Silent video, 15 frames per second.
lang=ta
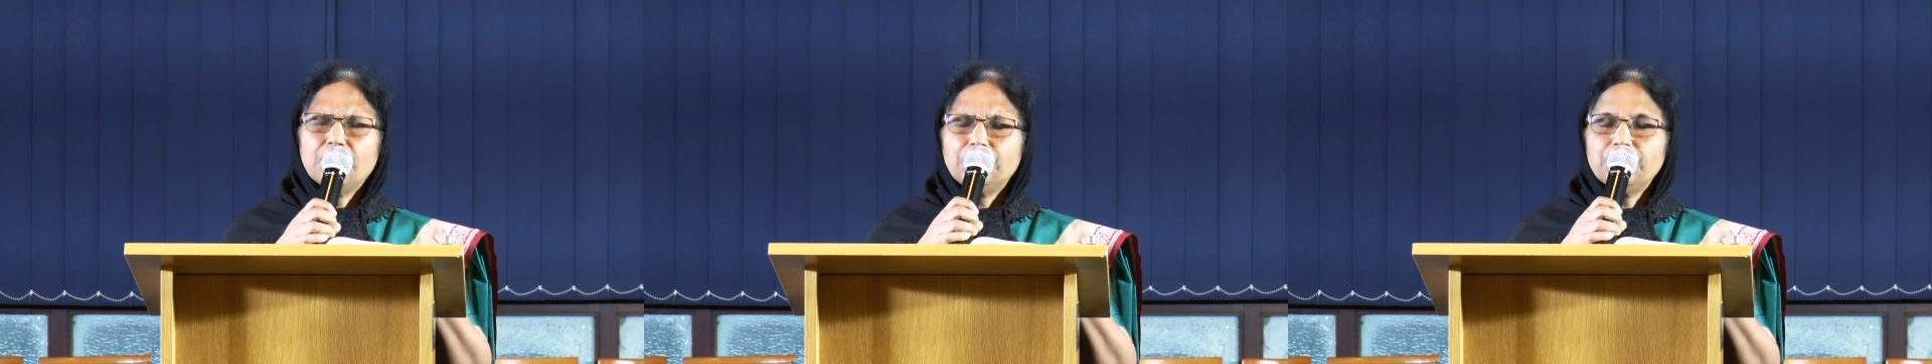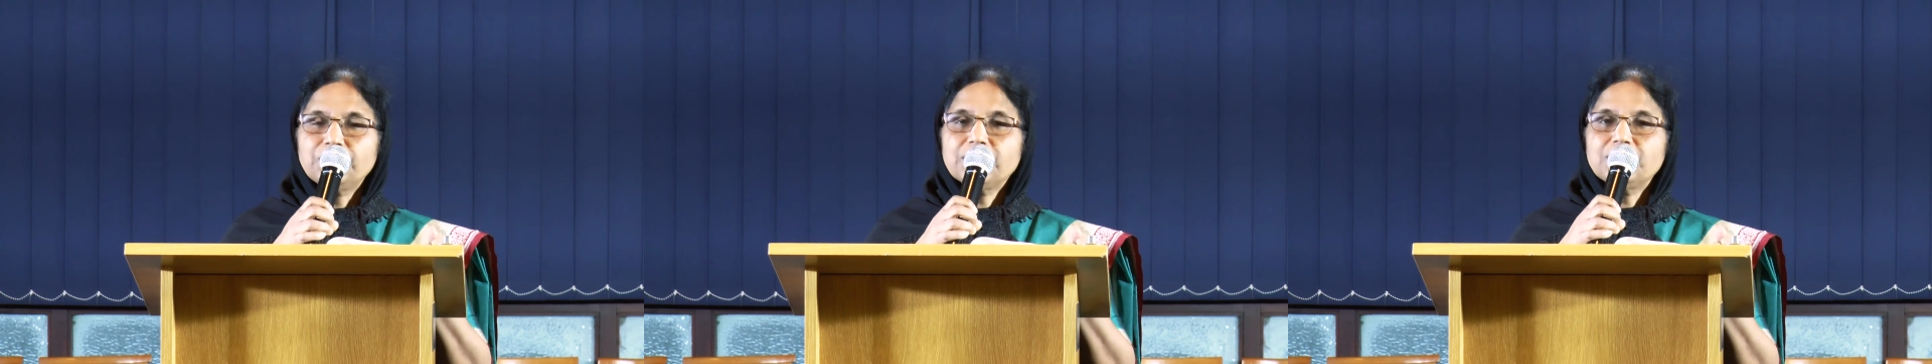
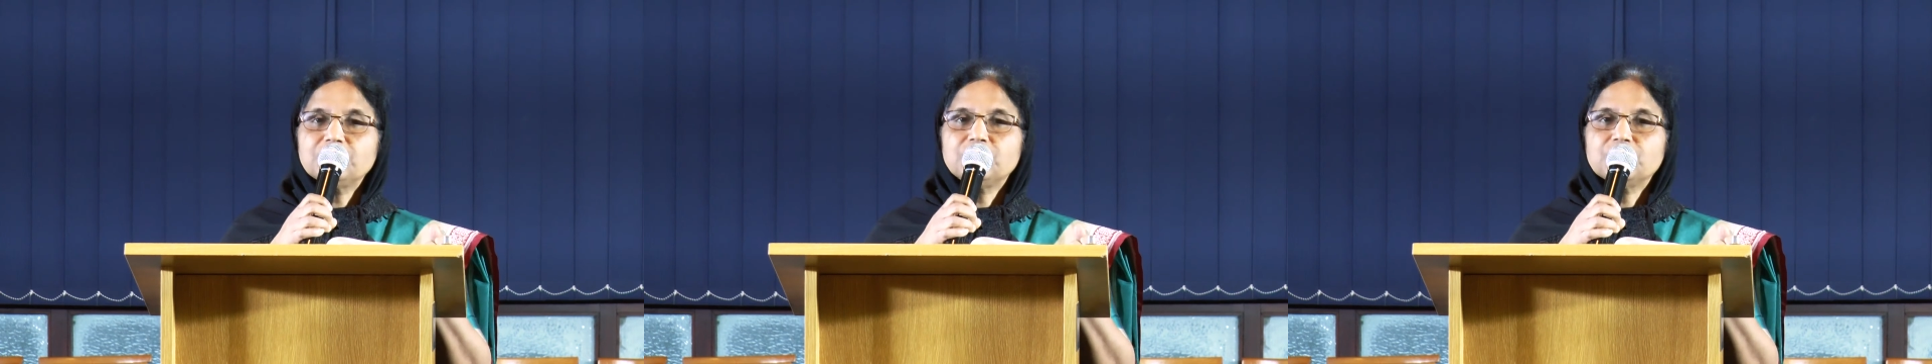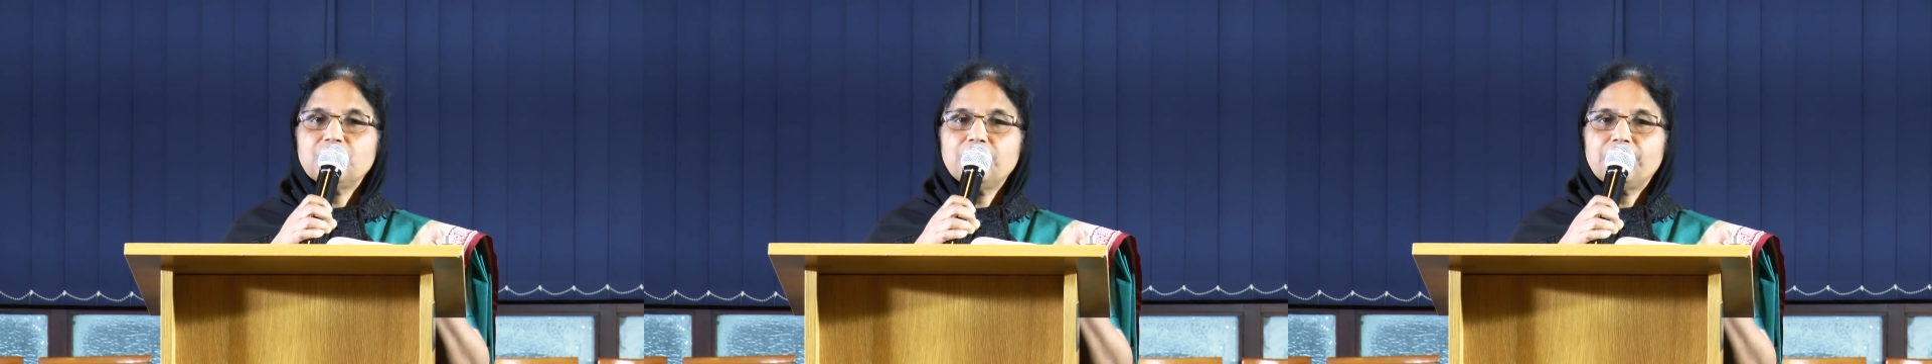பூட்டிட்டு
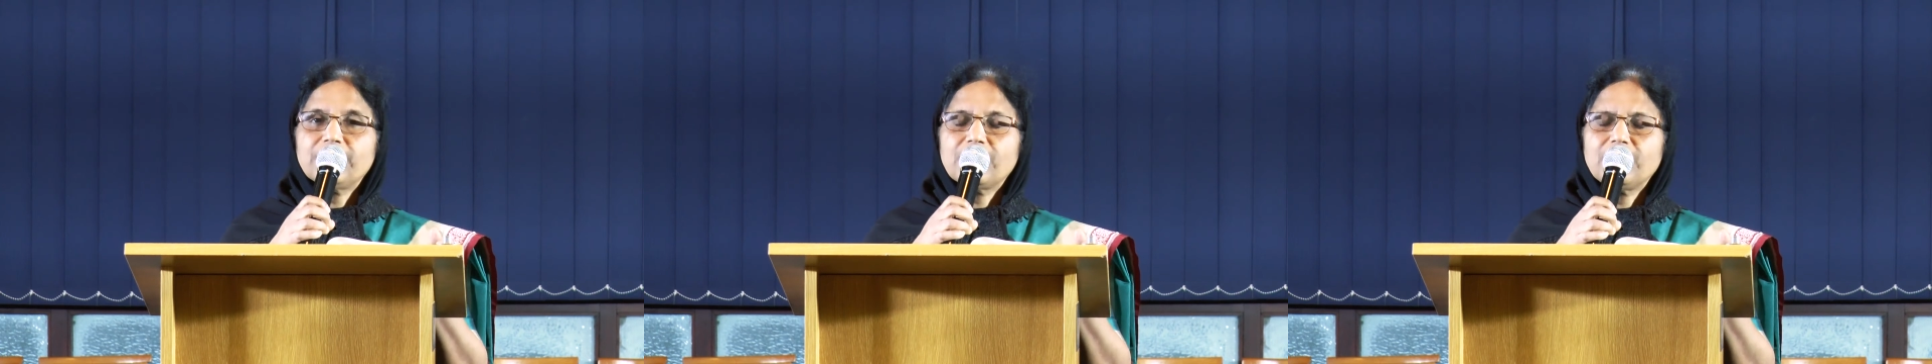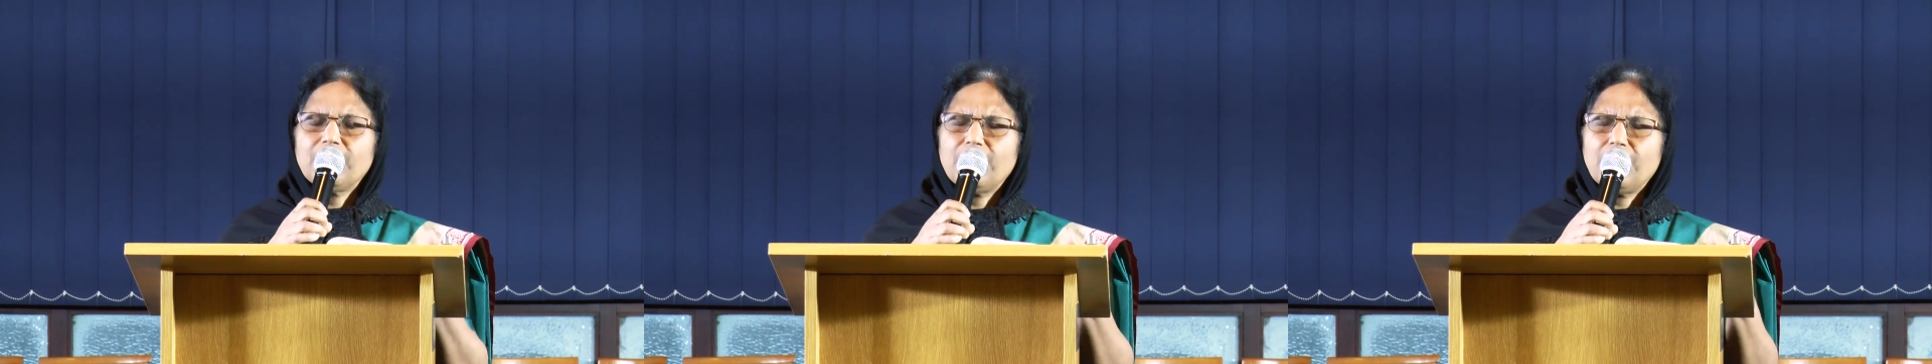ஜெபம்
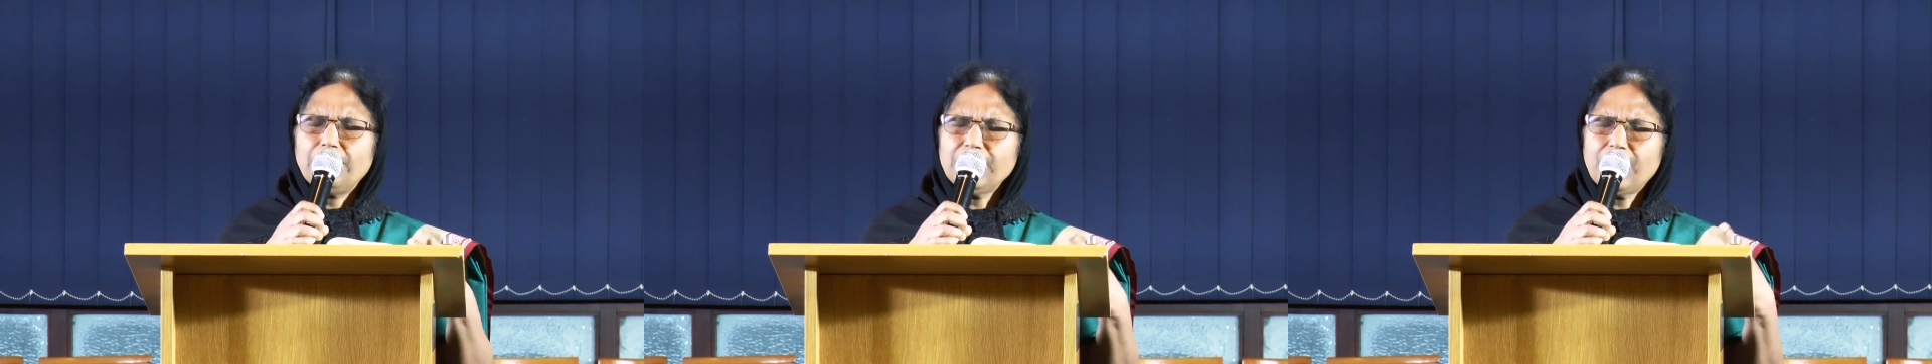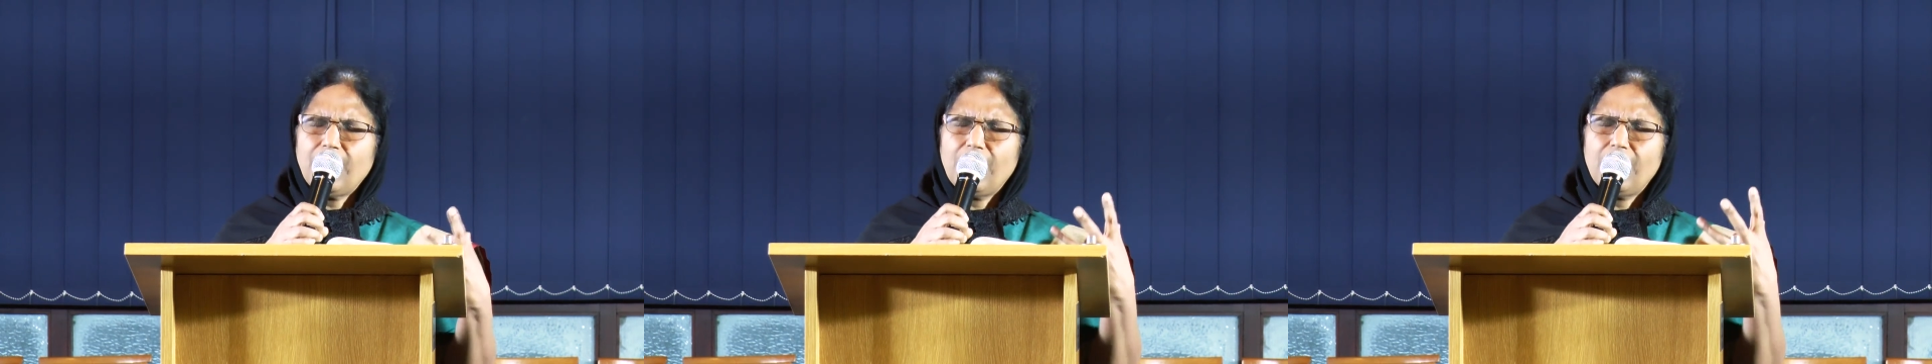பண்ணலாம் அப்படி